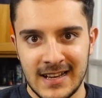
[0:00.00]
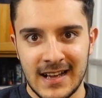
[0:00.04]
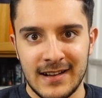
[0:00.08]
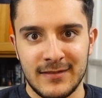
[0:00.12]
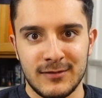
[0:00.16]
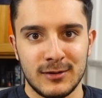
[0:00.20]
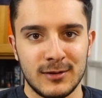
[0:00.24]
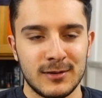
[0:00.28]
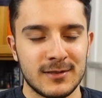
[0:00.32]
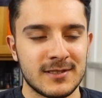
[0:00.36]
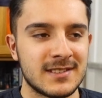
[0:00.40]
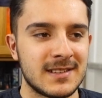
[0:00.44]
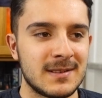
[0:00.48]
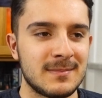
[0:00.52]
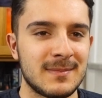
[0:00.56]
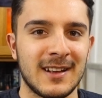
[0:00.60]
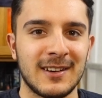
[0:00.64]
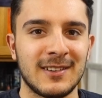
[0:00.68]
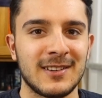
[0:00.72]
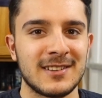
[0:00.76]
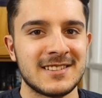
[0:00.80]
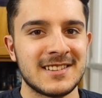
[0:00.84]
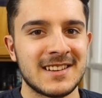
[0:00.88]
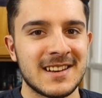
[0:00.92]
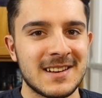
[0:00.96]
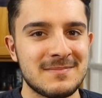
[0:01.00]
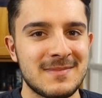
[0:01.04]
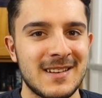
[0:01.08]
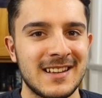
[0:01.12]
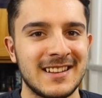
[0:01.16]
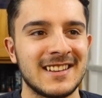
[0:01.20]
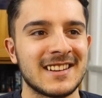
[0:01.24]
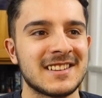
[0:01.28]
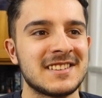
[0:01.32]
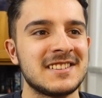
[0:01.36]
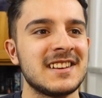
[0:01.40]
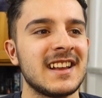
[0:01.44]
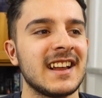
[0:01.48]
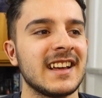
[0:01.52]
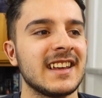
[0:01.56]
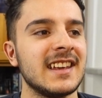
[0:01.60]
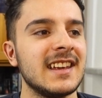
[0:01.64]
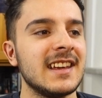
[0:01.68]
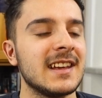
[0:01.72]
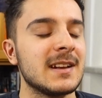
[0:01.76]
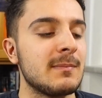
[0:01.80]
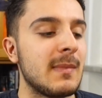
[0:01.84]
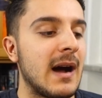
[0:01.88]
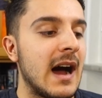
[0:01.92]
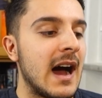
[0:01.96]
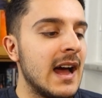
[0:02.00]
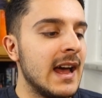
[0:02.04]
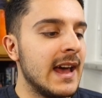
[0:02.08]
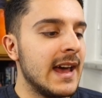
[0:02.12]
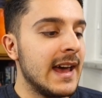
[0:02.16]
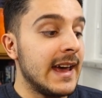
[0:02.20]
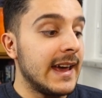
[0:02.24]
Cavolo, sembra quasi rimetterci la ghirba.